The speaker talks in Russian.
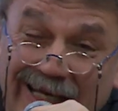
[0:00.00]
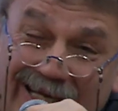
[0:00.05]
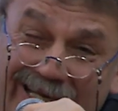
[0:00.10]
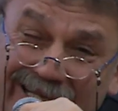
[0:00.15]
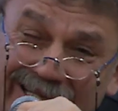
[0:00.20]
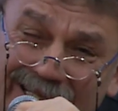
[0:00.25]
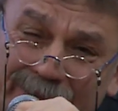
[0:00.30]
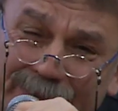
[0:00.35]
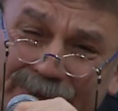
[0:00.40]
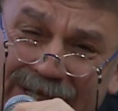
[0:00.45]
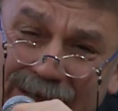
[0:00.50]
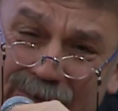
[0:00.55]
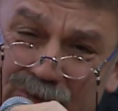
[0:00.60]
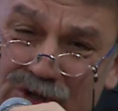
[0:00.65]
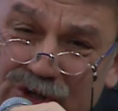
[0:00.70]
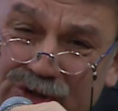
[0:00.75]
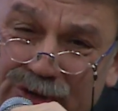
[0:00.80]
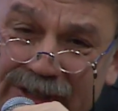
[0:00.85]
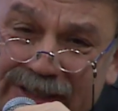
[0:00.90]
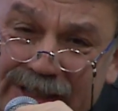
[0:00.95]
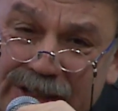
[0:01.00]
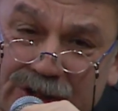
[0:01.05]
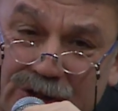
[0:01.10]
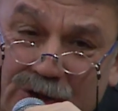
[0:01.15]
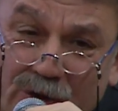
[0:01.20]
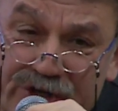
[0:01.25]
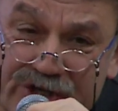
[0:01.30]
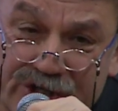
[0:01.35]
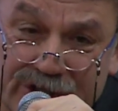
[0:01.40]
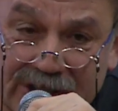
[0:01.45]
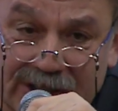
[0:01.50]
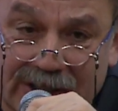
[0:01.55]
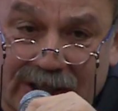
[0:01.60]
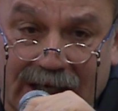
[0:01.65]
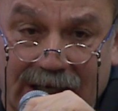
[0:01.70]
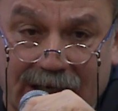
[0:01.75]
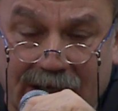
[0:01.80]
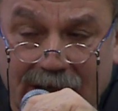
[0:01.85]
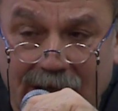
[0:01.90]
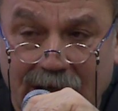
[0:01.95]
Не потому, что это точно
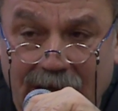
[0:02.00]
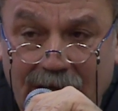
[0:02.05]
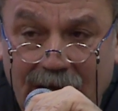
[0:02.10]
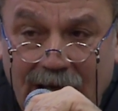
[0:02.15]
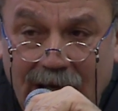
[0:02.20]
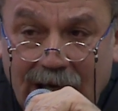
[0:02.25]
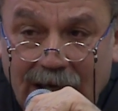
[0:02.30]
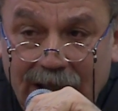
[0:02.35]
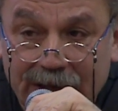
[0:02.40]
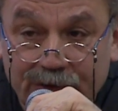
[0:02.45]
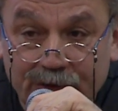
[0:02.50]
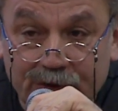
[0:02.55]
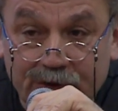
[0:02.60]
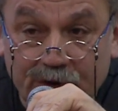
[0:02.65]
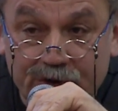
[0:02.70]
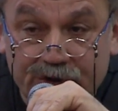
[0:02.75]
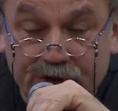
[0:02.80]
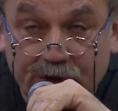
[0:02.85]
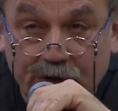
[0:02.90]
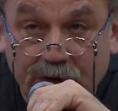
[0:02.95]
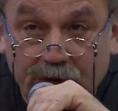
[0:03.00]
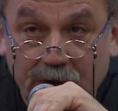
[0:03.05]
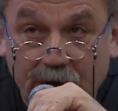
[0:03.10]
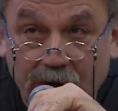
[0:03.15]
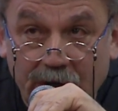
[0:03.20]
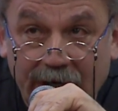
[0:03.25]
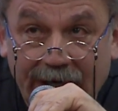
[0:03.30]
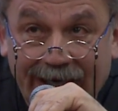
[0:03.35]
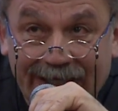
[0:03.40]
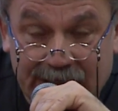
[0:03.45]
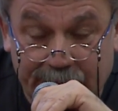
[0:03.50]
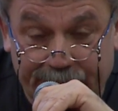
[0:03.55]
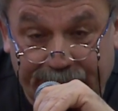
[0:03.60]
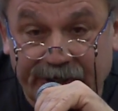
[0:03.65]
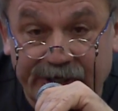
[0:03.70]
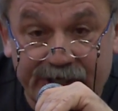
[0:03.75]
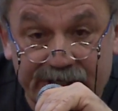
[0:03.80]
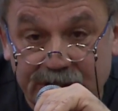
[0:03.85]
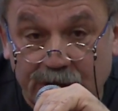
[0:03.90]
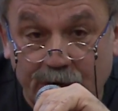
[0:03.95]
так, но то, что это
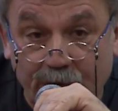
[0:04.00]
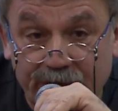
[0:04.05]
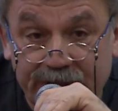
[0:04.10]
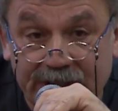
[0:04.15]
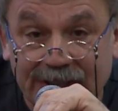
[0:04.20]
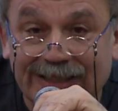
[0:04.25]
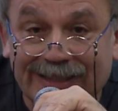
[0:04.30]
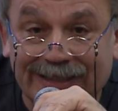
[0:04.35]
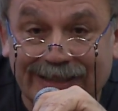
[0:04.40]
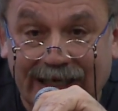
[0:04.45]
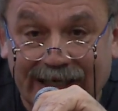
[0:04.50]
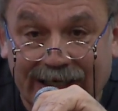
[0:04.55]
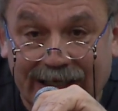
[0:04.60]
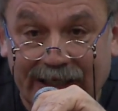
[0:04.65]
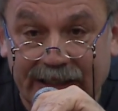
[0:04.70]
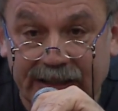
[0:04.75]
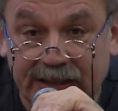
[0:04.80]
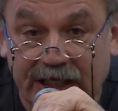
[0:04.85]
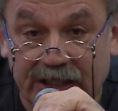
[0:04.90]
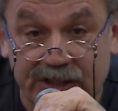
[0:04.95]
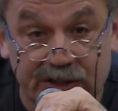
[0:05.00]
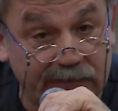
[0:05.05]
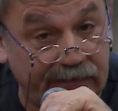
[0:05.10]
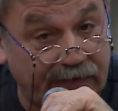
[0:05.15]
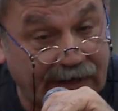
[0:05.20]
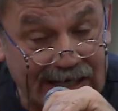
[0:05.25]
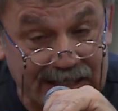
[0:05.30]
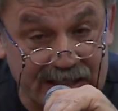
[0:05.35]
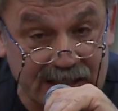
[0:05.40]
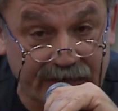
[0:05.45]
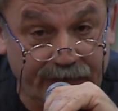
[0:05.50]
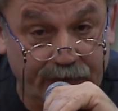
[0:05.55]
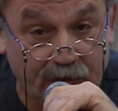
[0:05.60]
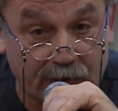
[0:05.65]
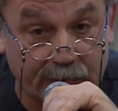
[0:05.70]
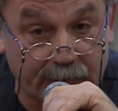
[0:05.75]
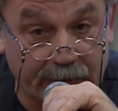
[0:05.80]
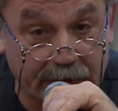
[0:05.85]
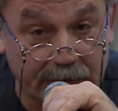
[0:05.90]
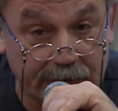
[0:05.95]
происходит так или иначе, в разных
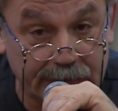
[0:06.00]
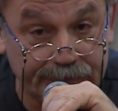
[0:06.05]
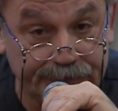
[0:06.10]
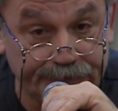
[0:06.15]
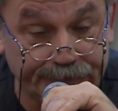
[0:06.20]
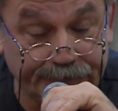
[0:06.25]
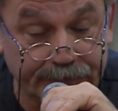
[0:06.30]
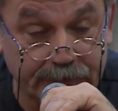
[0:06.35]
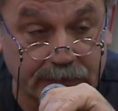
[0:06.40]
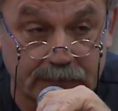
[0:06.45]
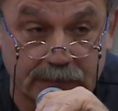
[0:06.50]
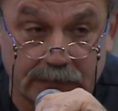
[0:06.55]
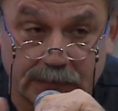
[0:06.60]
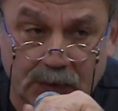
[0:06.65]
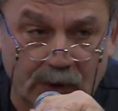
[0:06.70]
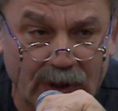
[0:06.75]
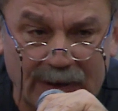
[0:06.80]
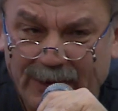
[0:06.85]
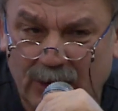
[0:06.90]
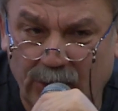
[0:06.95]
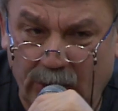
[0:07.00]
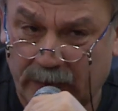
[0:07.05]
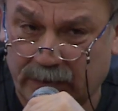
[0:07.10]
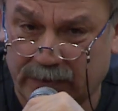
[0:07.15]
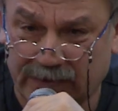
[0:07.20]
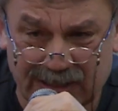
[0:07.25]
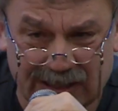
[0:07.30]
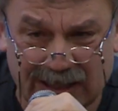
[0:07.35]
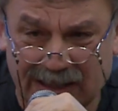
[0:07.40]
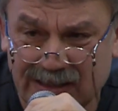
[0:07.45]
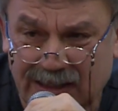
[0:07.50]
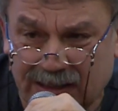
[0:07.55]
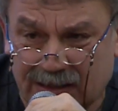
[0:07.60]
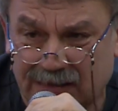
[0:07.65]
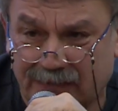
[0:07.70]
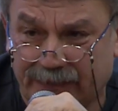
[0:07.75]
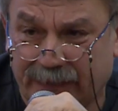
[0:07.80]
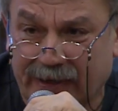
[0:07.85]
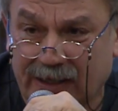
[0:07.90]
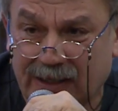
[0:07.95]
формах. Но я могу
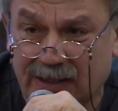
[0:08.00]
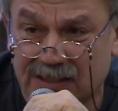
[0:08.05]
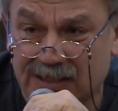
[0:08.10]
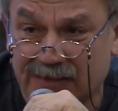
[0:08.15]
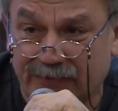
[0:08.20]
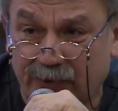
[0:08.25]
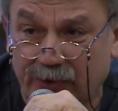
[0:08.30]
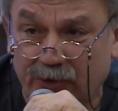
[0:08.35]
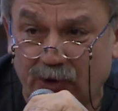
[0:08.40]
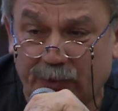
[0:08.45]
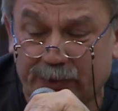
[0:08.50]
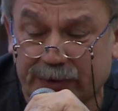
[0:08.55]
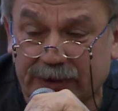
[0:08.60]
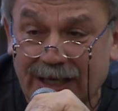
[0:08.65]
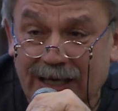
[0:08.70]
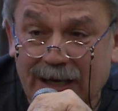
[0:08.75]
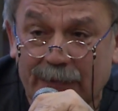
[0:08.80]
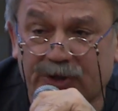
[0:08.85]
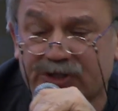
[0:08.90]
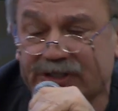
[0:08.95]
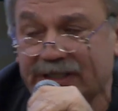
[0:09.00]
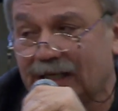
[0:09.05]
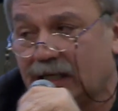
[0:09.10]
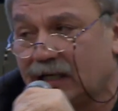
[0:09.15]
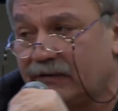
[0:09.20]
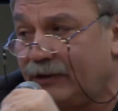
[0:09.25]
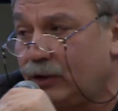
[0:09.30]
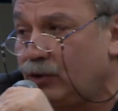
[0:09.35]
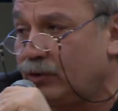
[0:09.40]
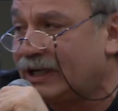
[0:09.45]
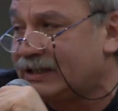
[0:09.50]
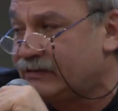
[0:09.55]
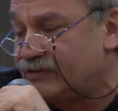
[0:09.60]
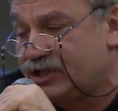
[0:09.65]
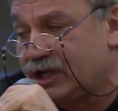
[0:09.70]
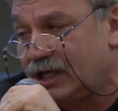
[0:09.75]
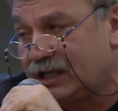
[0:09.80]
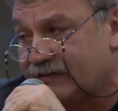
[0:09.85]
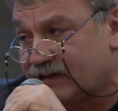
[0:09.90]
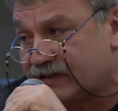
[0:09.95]
рассказать про свой опыт. Просто я говорю,
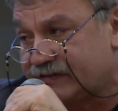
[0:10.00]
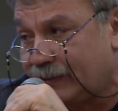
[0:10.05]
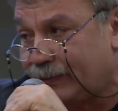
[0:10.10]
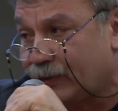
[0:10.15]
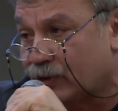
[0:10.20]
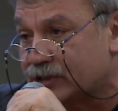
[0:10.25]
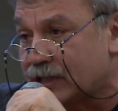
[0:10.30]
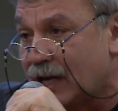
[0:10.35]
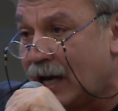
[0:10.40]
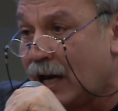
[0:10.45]
отвечая на ваш вопрос,